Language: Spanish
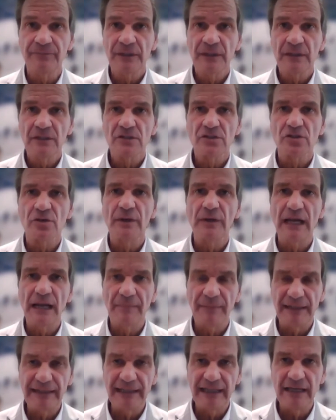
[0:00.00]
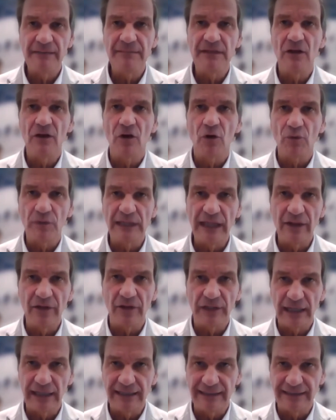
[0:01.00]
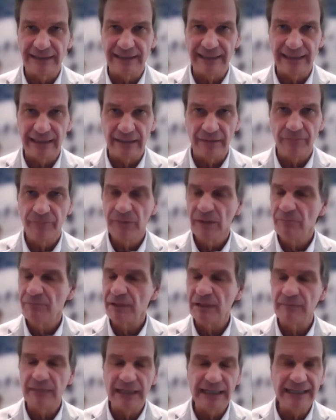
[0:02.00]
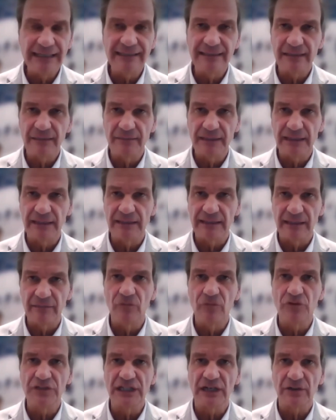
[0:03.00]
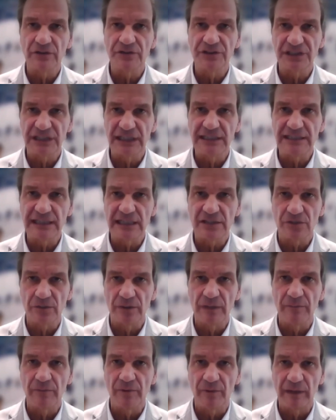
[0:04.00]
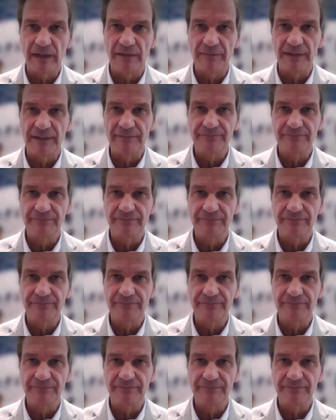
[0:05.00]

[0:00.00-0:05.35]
sobre la pandemia y los cuidados que hay que tener. Permanentemente, hay mucha conciencia sobre el problema.